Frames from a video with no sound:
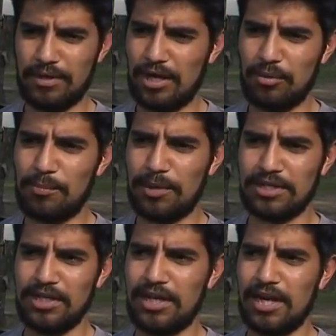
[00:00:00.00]
algo por
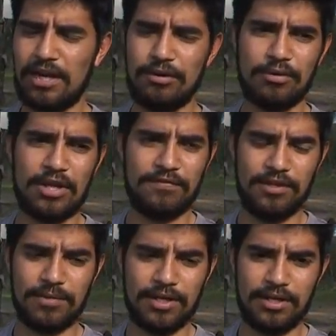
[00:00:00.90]
parte legal, alguna
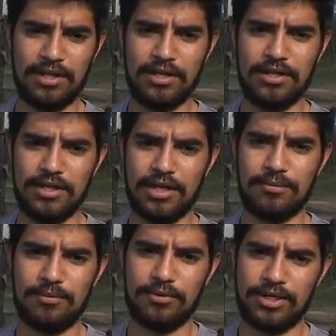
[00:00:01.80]
firma que él,
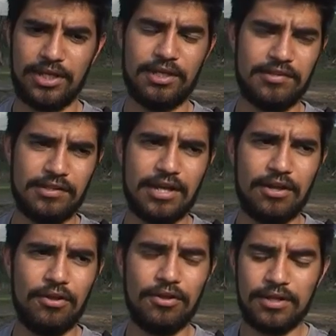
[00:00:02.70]
digamos, quede
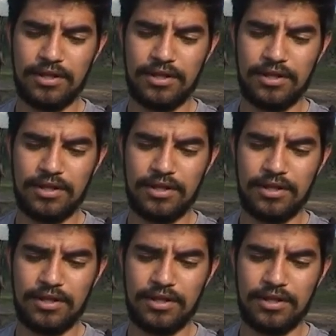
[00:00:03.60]
sentado